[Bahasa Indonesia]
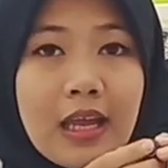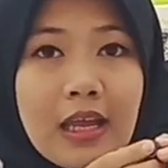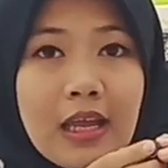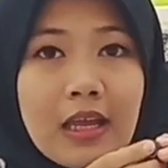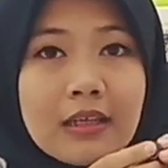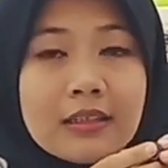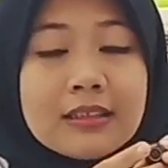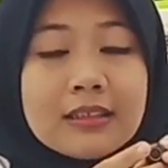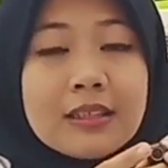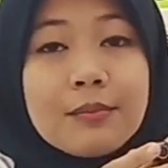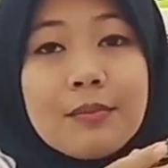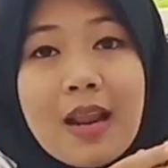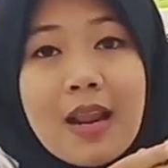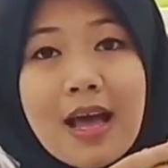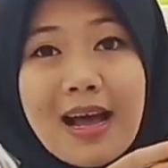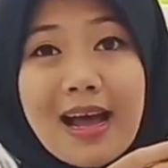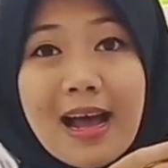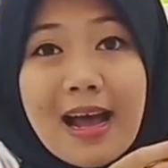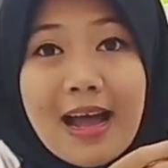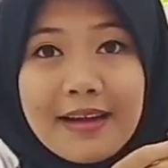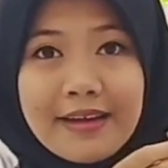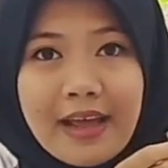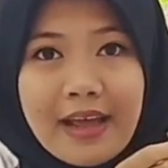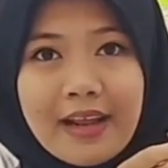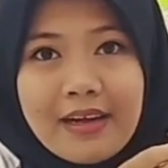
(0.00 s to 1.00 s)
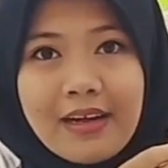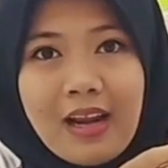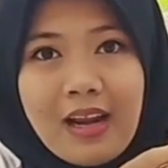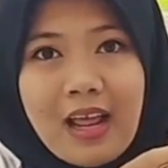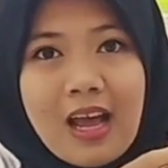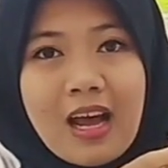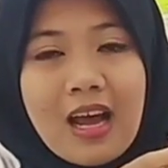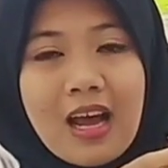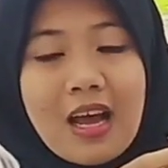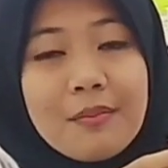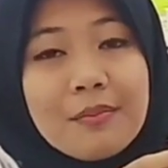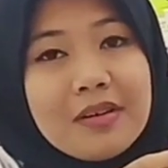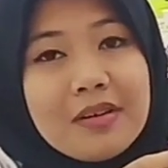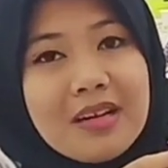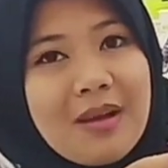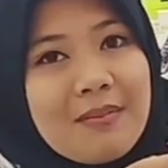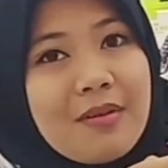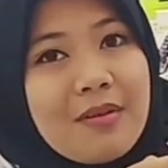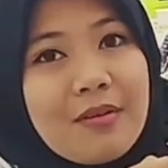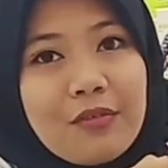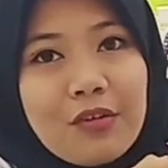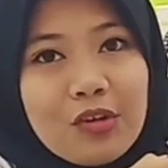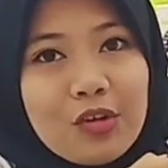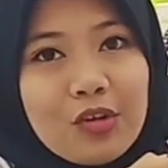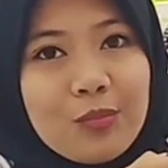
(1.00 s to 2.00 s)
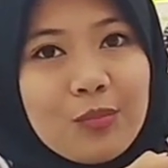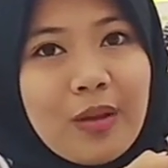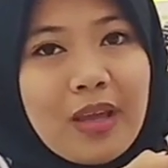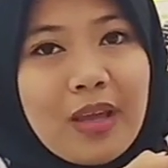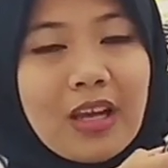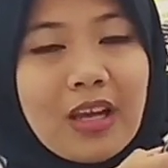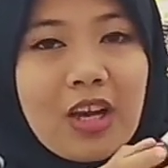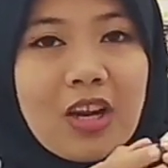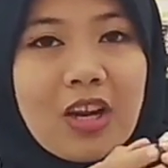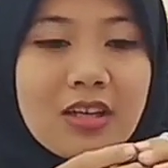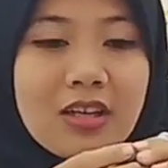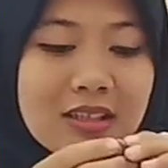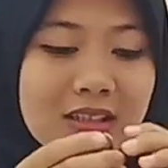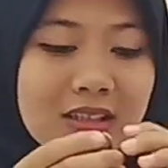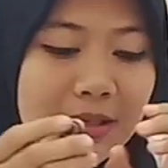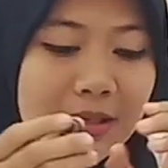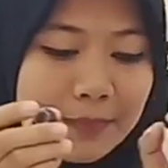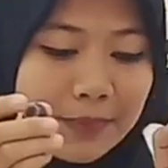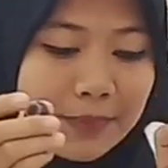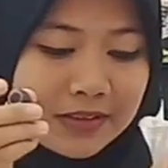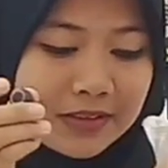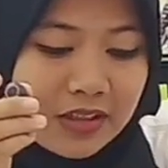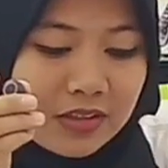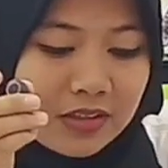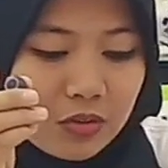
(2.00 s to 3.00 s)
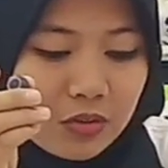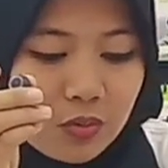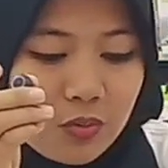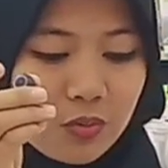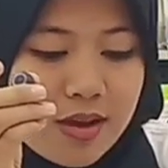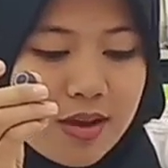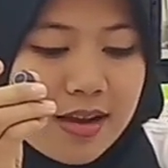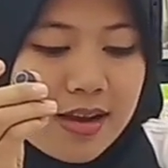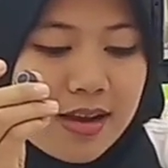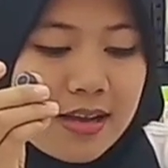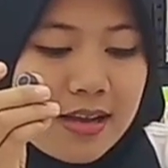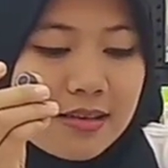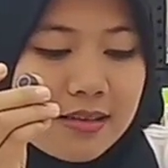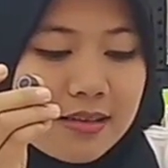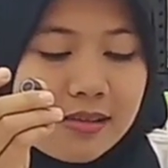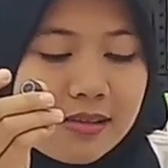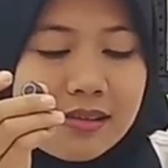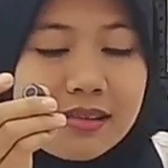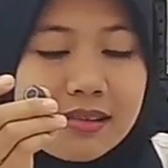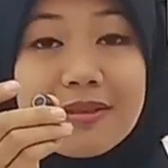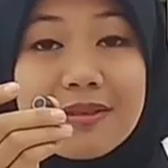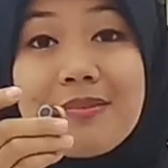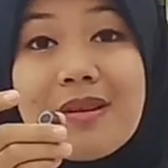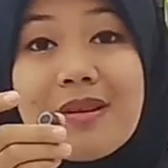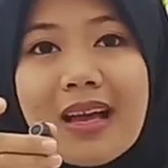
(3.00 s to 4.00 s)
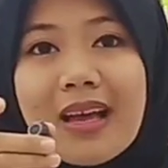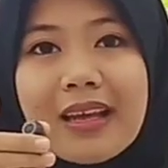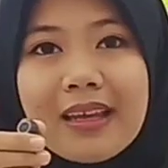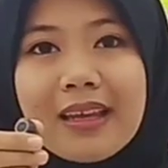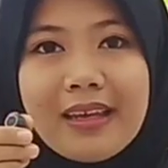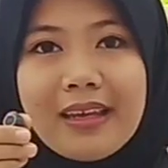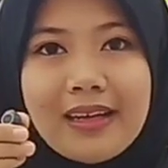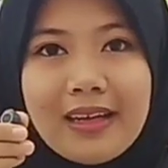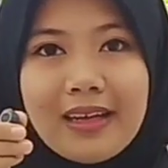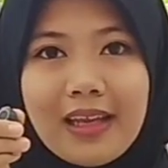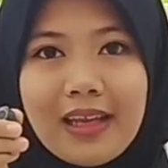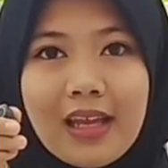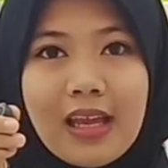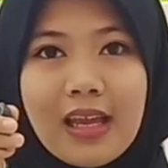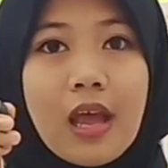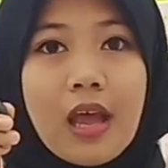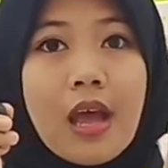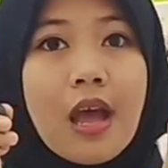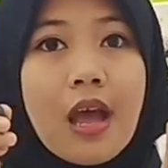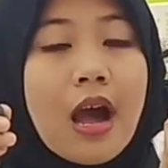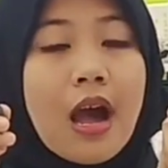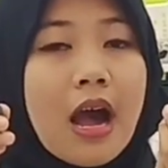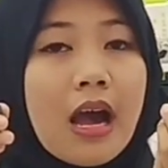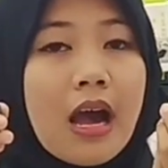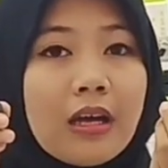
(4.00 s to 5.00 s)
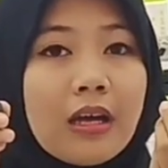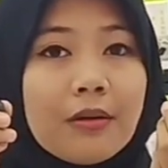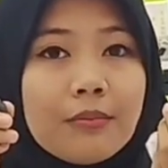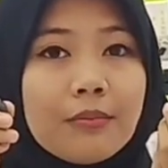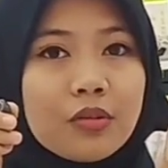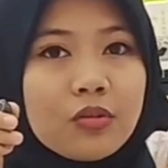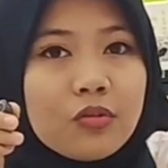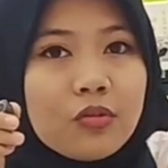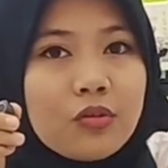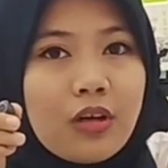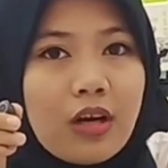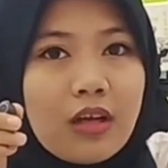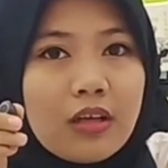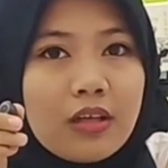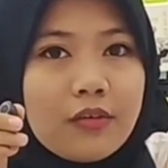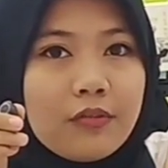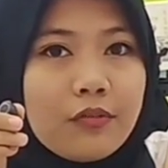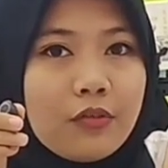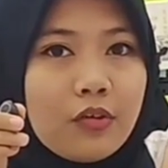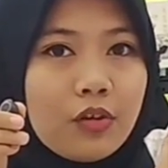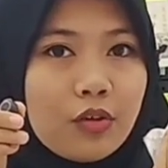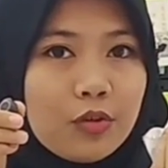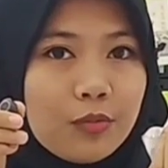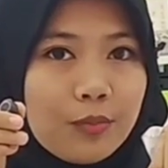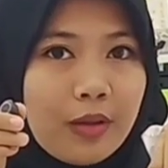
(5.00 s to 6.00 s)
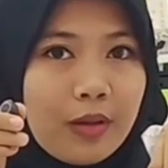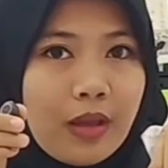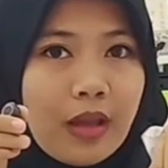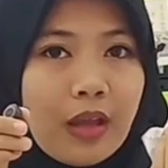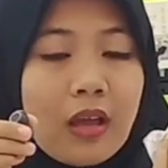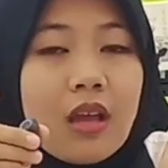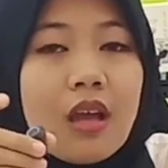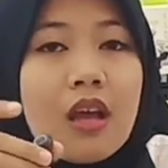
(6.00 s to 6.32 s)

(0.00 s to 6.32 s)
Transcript: sebelah kanan akan menambah volume. Kalau kita pencet dua kali sebelah kiri akan mengurangi volume.